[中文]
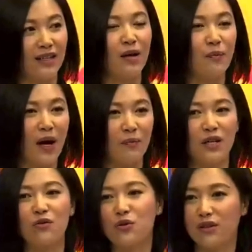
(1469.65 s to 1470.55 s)
你看旁
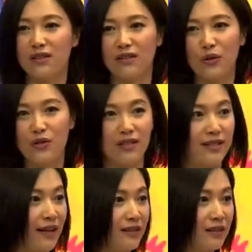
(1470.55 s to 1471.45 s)
边所有的人都是
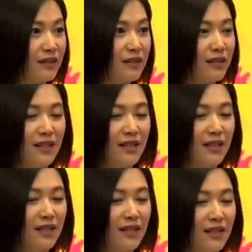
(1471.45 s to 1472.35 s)
善意的，
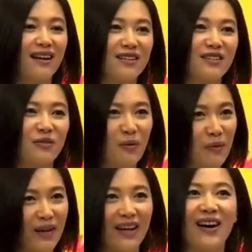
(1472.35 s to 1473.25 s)
情感是多
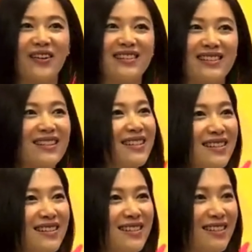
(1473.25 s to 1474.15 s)
么美好的一件
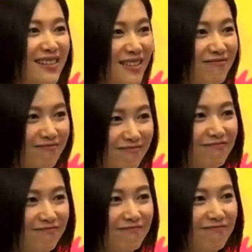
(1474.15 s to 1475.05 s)
事情。
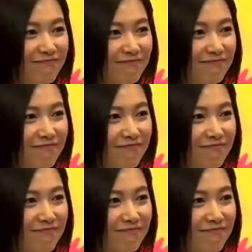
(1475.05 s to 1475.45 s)
嗯，那